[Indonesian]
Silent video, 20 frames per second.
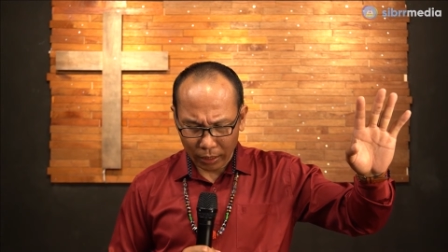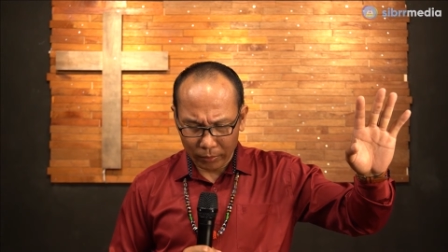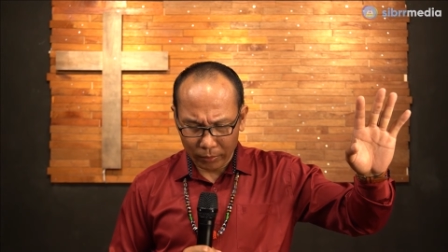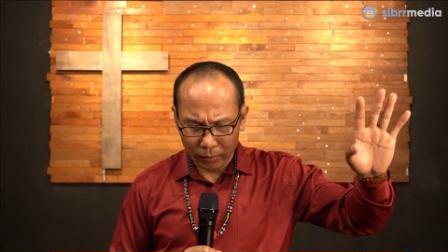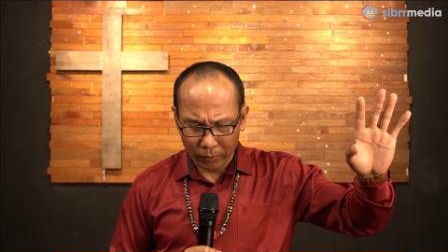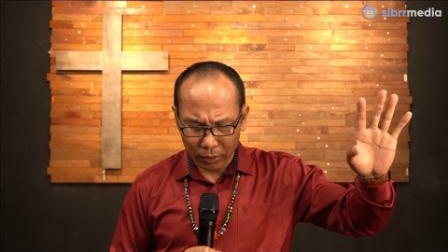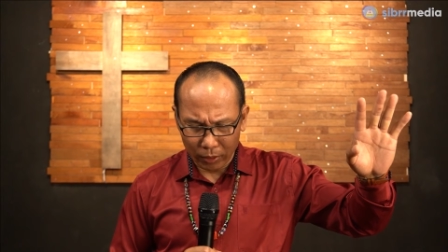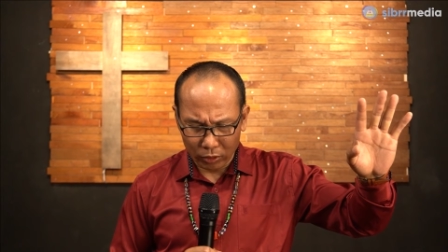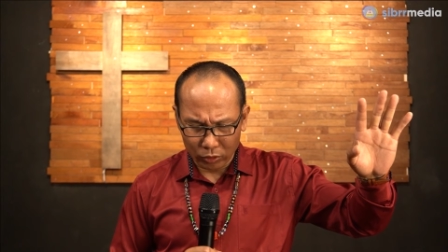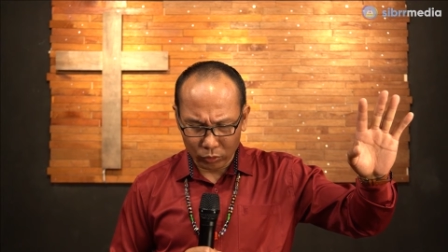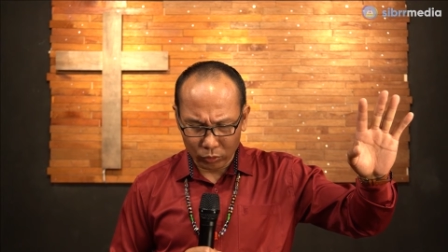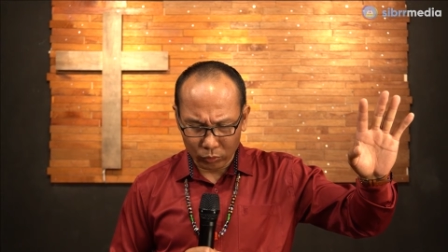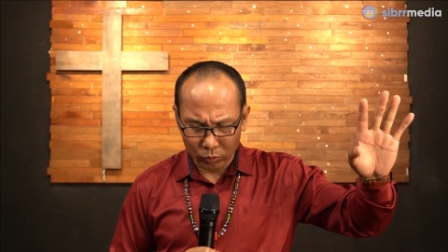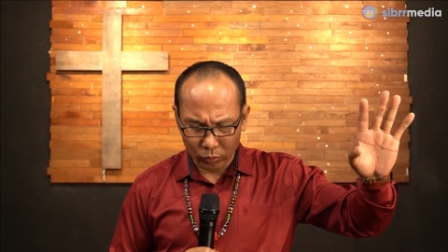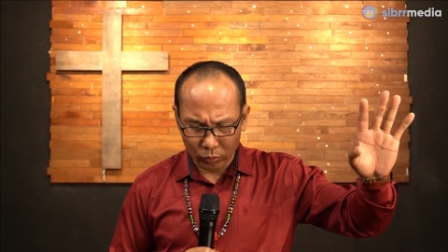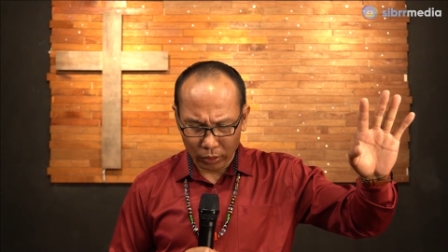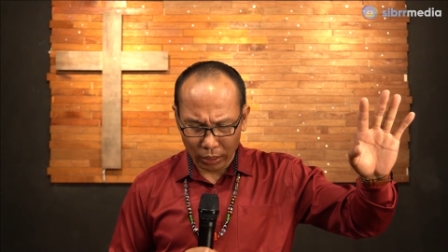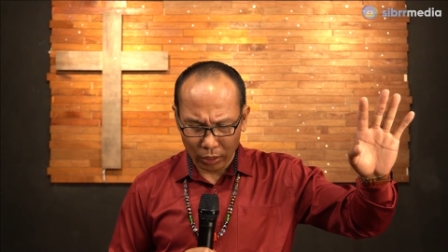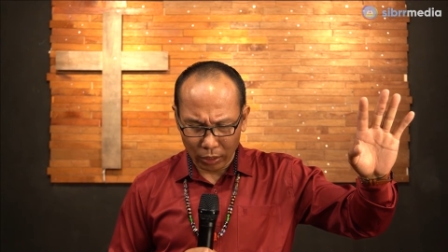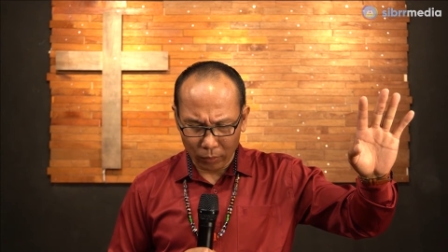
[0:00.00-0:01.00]
Kami
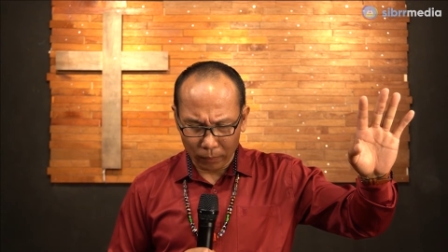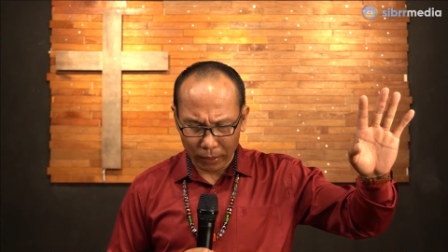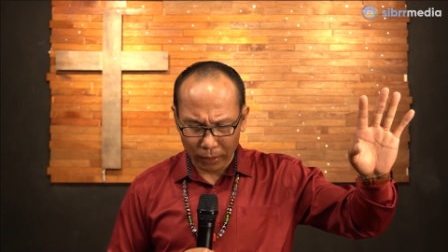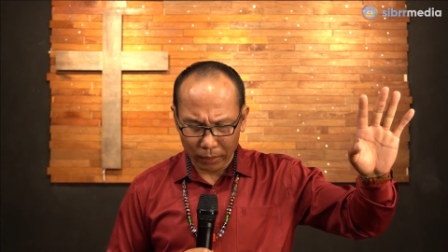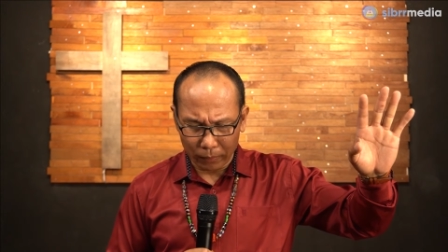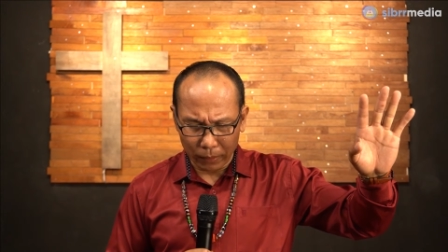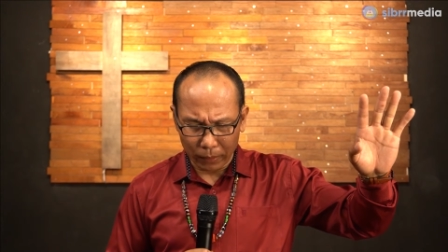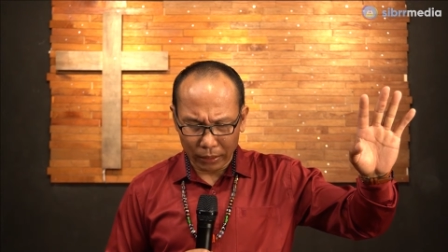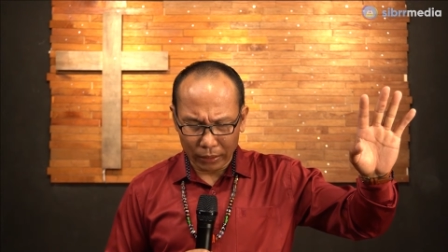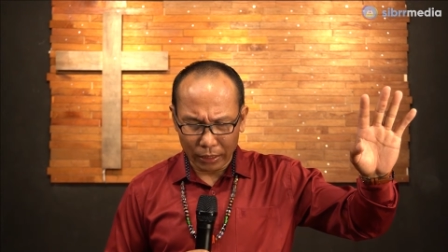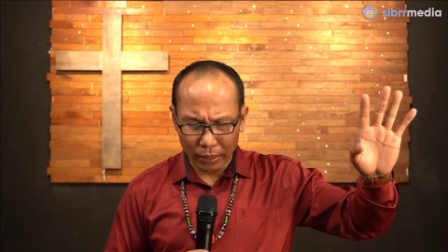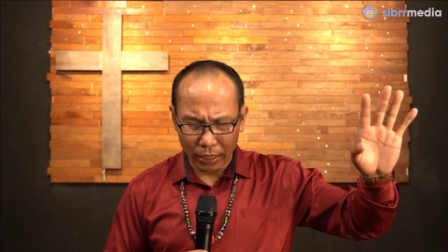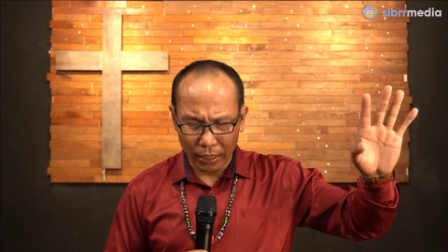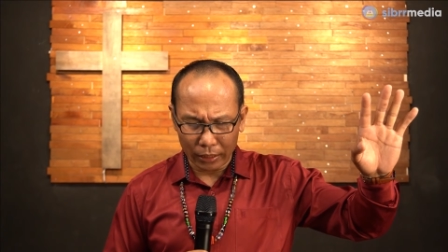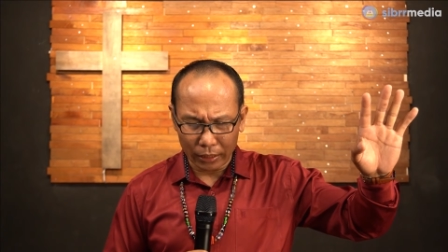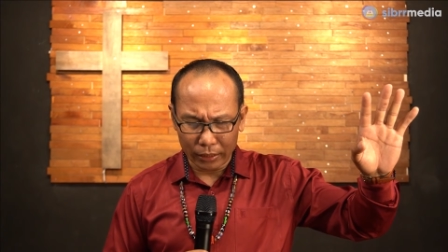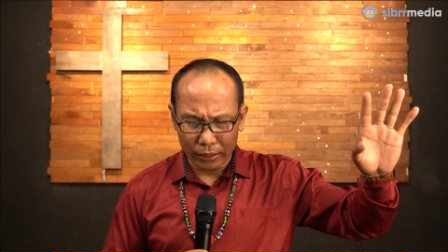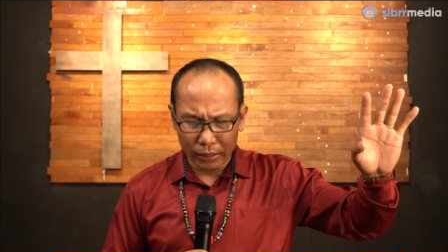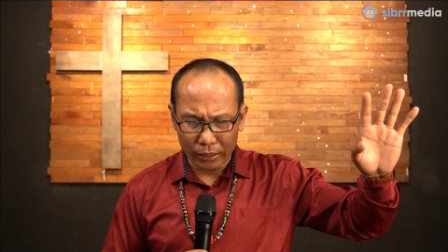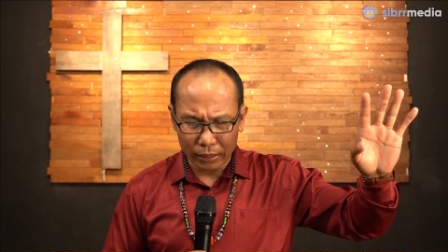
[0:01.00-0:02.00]
bersyukur kalau pada pagi
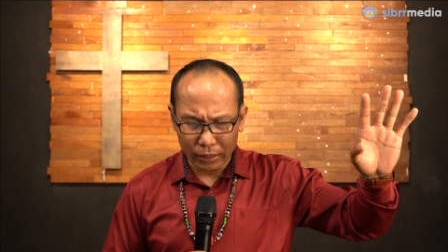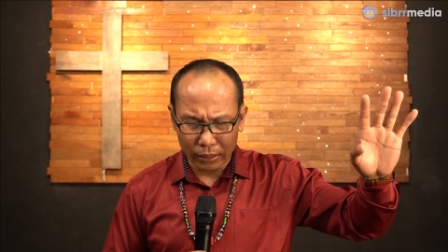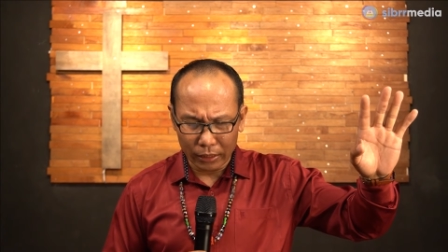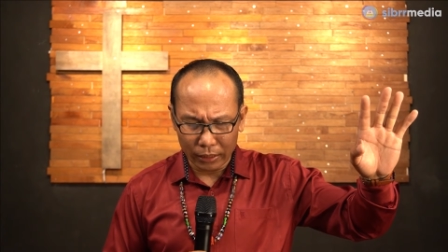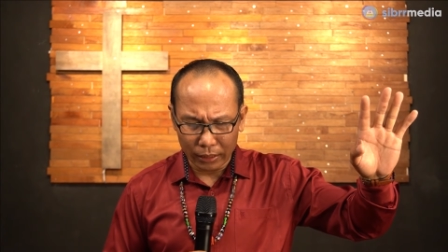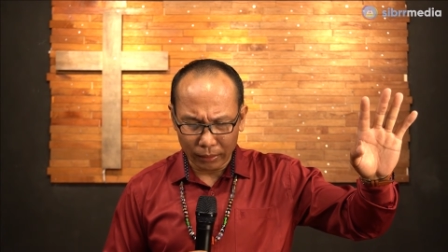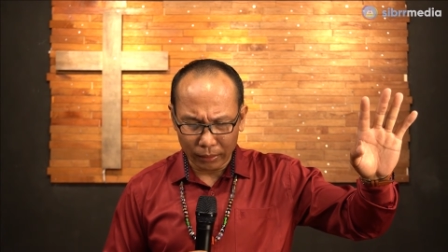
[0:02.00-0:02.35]
hari ini